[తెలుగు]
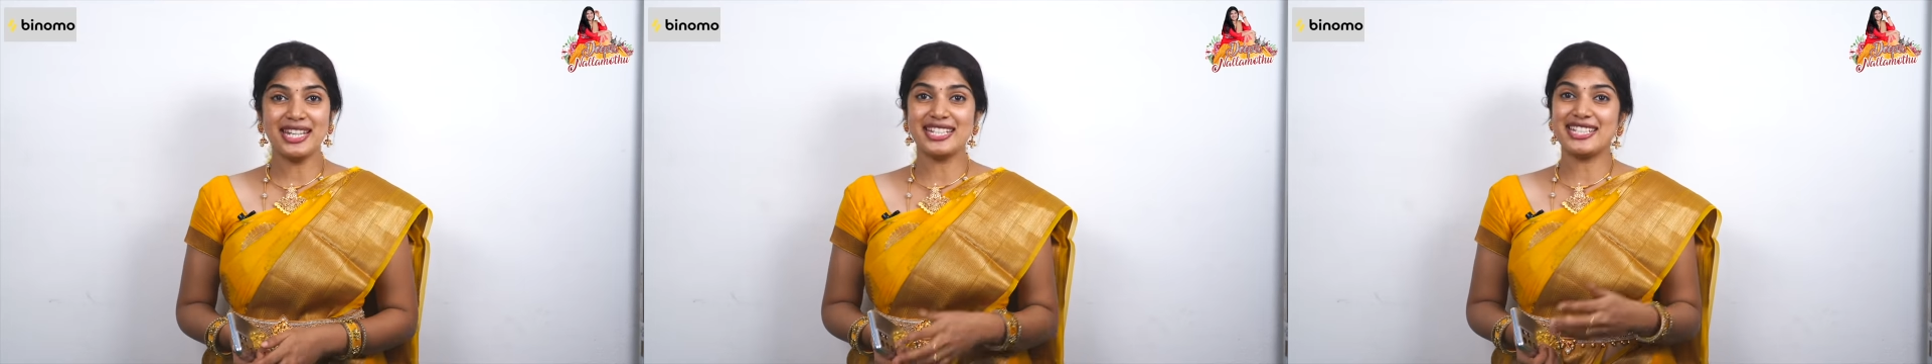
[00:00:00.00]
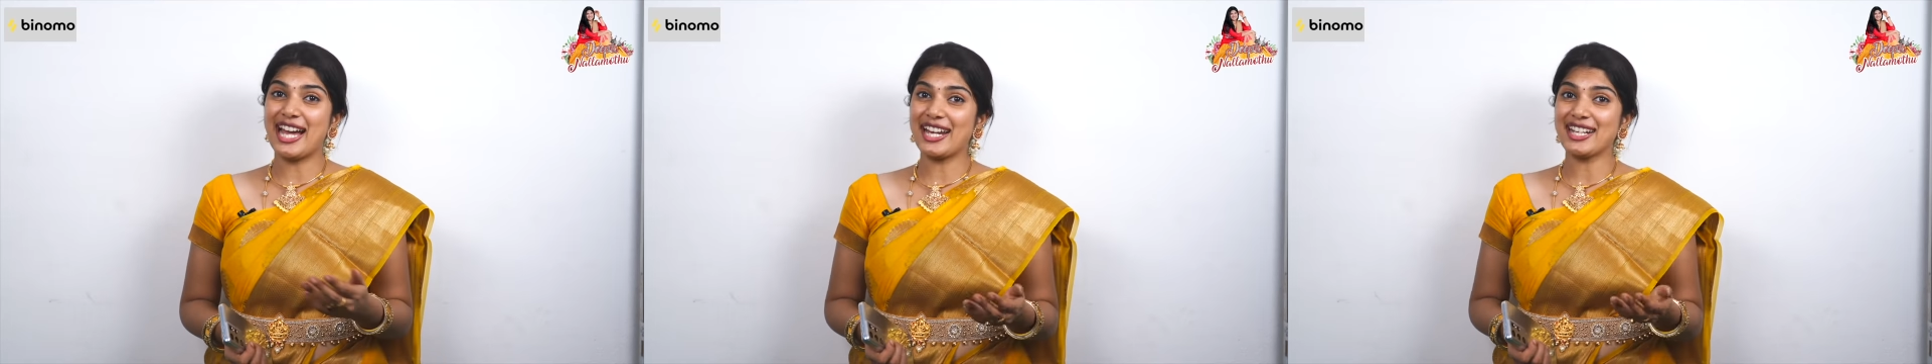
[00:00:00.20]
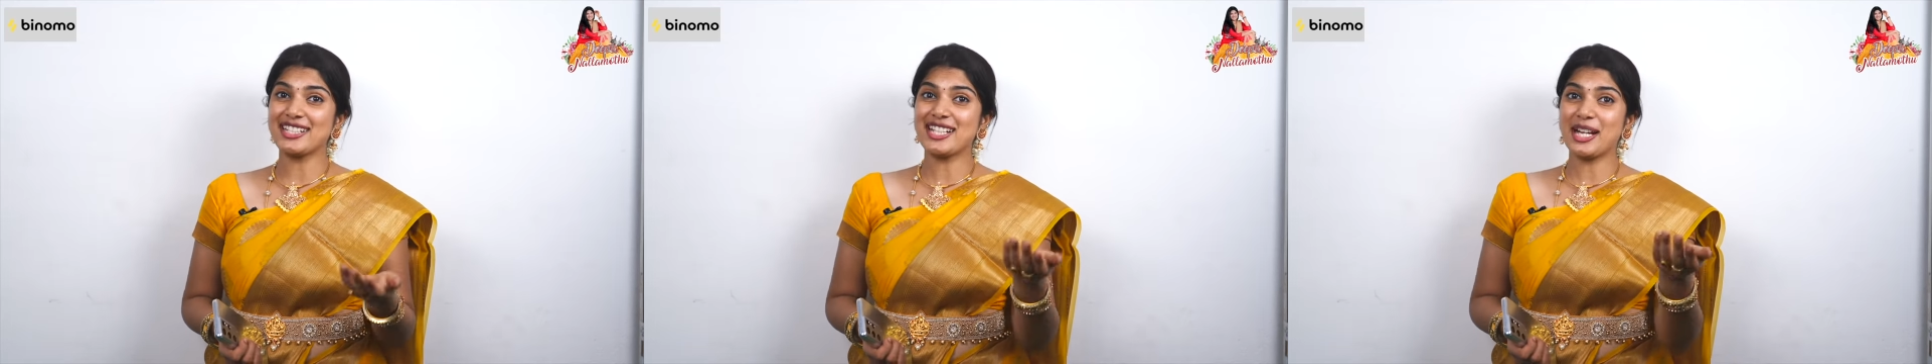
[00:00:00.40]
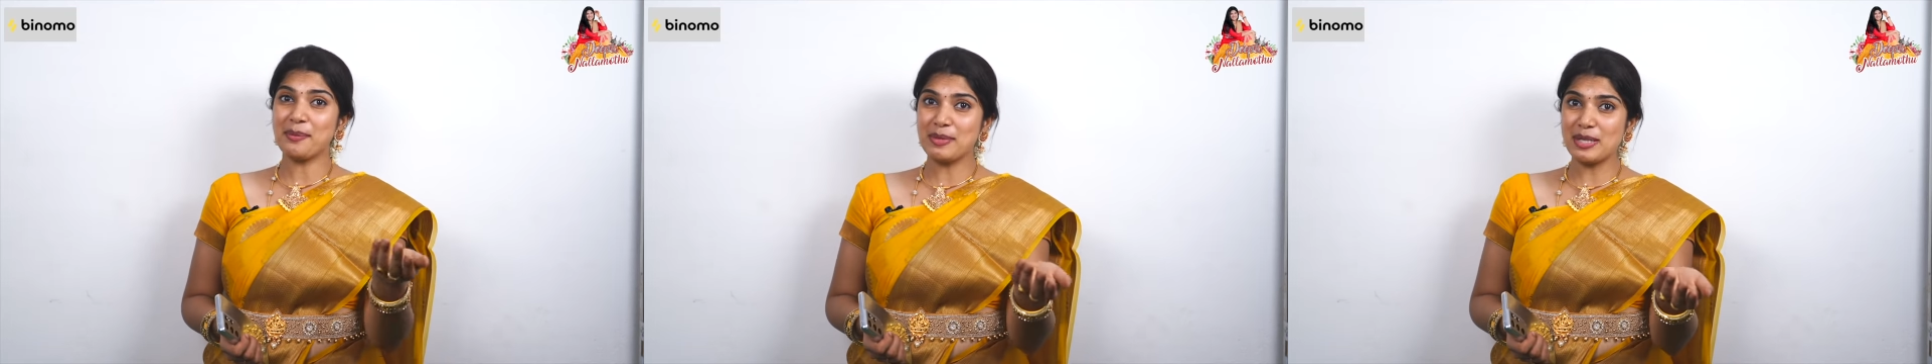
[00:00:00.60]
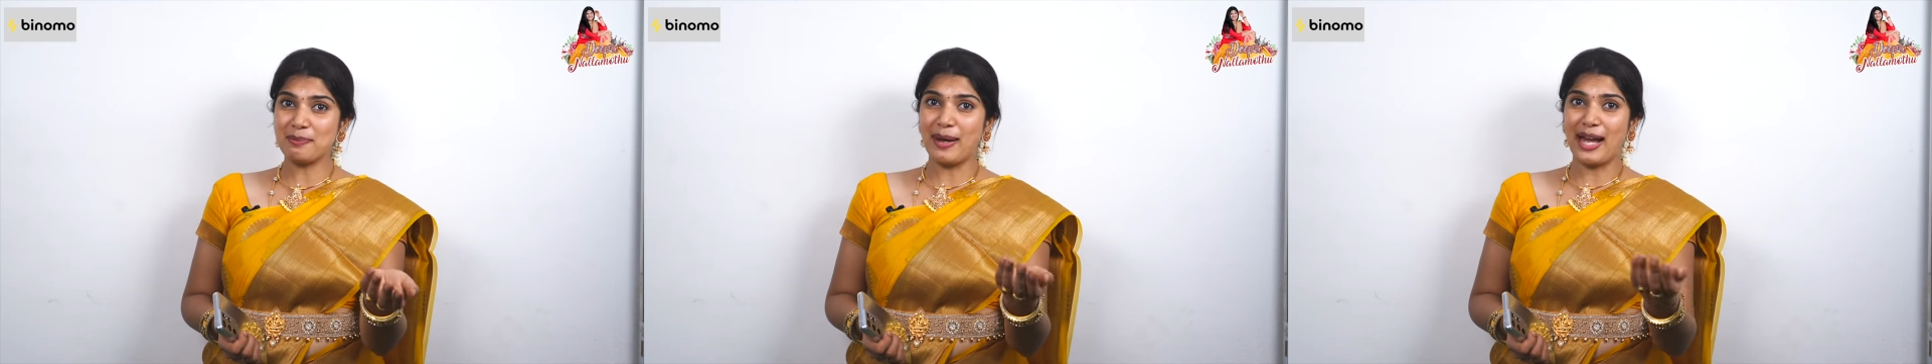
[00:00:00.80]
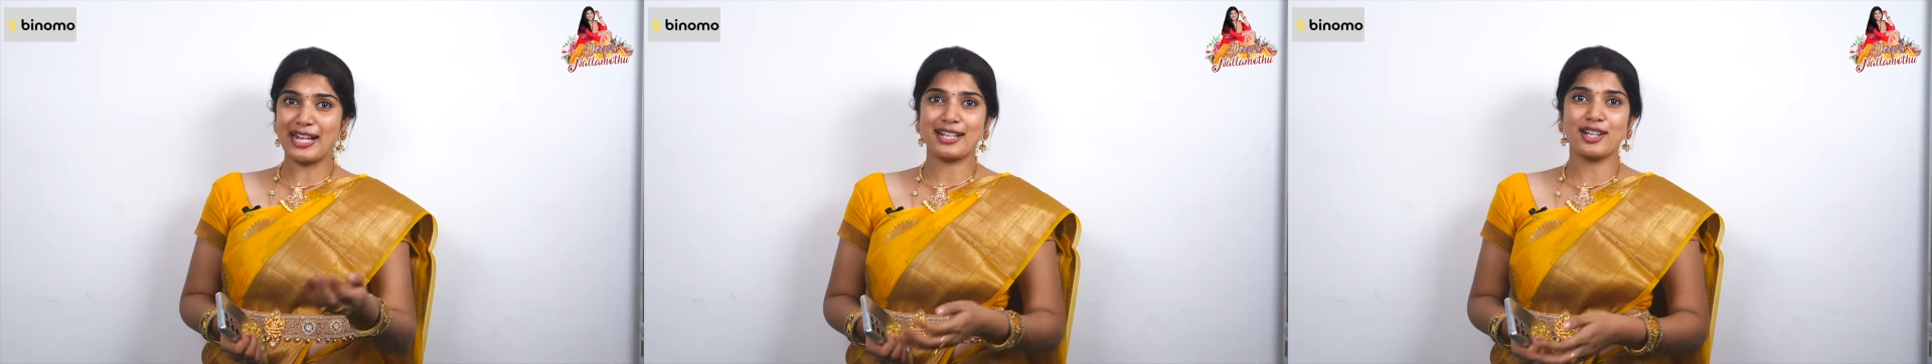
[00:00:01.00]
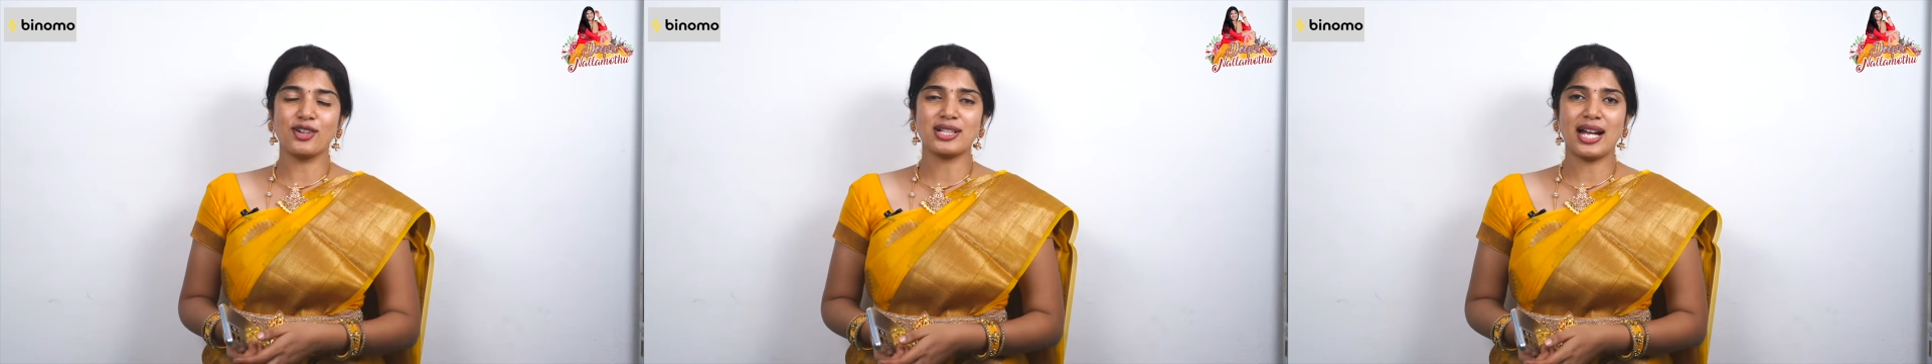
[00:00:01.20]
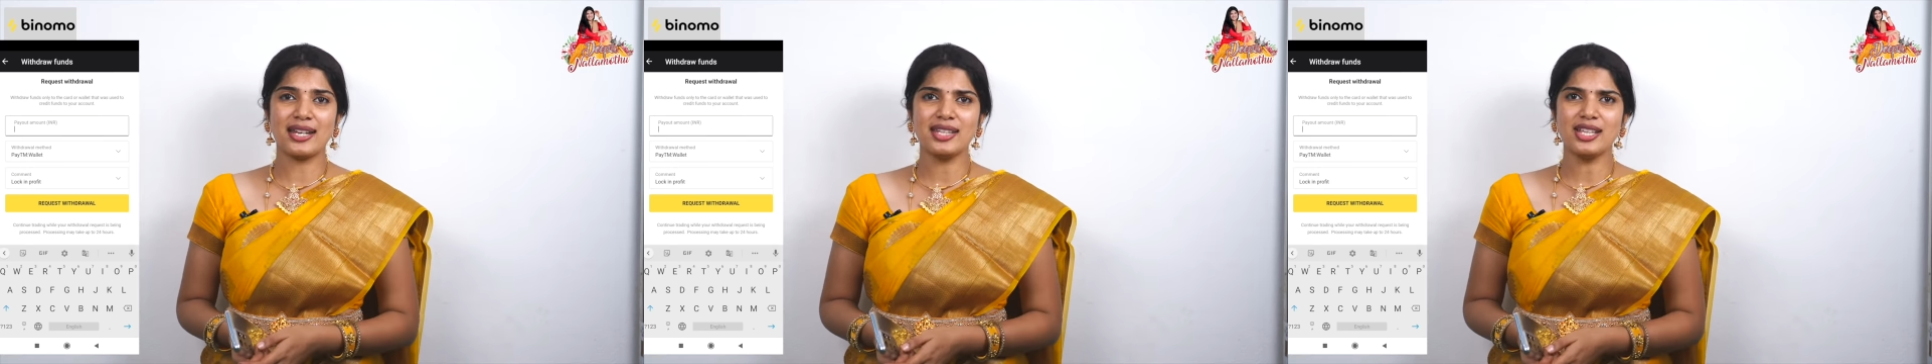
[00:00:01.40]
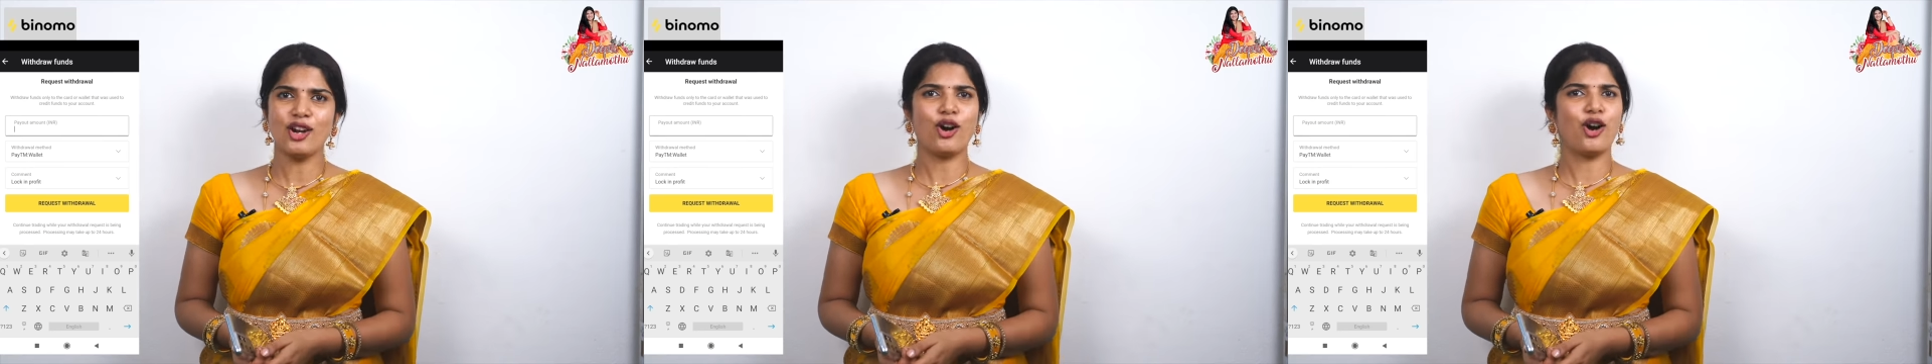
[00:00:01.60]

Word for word: డైరెక్ట్గా మీ బ్యాంక్లో కానీ